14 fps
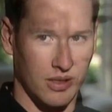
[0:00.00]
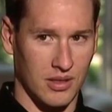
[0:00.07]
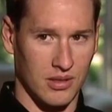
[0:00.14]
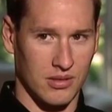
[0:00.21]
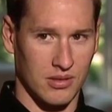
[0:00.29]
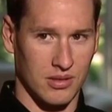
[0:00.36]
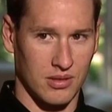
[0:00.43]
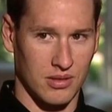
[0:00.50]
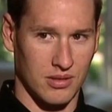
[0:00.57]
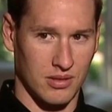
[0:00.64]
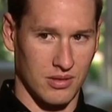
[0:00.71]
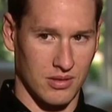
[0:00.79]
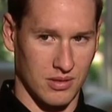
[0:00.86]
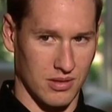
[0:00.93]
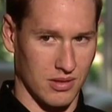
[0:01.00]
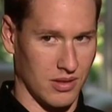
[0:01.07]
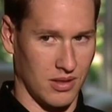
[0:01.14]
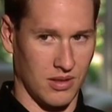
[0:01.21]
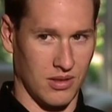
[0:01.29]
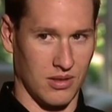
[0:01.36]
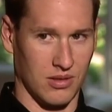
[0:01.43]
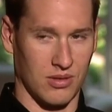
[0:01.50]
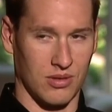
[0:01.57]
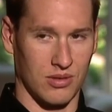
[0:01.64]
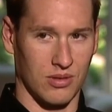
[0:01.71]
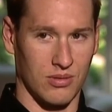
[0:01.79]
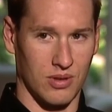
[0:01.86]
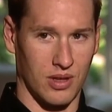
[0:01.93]
Tous les copains lui disaient ⁇ Eh, tu
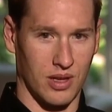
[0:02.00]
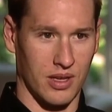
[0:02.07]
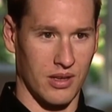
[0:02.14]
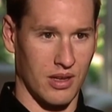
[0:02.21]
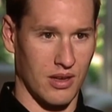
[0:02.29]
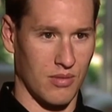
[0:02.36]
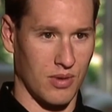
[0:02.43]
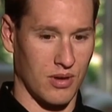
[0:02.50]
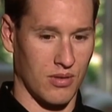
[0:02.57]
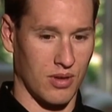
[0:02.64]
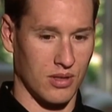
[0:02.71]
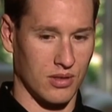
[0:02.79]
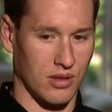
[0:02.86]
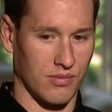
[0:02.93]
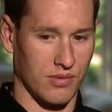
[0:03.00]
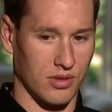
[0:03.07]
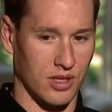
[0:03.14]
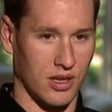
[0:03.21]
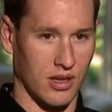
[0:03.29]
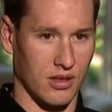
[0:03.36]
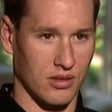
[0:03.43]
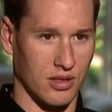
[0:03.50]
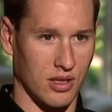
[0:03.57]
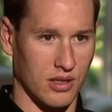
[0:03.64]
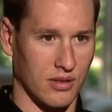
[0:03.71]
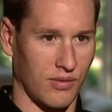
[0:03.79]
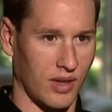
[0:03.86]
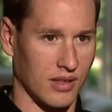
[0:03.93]
ferais mieux de faire gaffe à Chan ⁇ Et
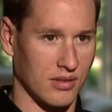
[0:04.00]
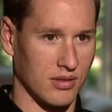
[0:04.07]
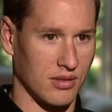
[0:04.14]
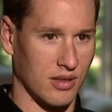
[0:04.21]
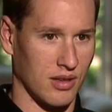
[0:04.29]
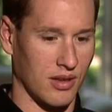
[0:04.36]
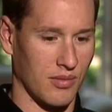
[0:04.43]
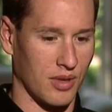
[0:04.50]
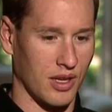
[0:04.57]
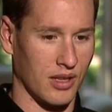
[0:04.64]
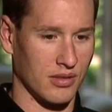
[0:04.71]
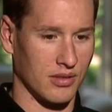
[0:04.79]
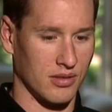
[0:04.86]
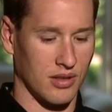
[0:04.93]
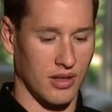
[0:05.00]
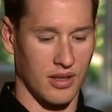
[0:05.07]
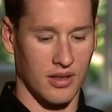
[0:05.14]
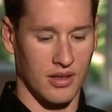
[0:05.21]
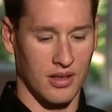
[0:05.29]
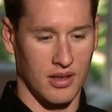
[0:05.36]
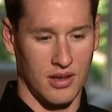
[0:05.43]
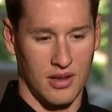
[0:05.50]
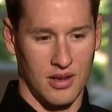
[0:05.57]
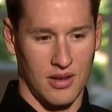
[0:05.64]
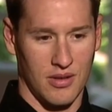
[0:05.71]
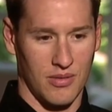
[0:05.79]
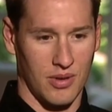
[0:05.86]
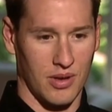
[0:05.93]
Lance leur répondait ⁇ Vous allez voir qui est
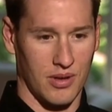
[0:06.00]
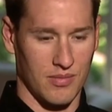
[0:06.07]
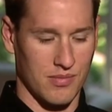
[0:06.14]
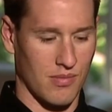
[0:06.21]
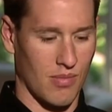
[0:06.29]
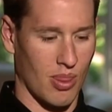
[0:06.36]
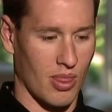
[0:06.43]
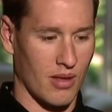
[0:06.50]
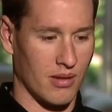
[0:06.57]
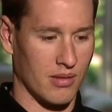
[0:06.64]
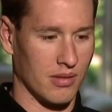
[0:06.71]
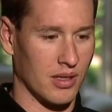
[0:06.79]
le plus rapide et comment je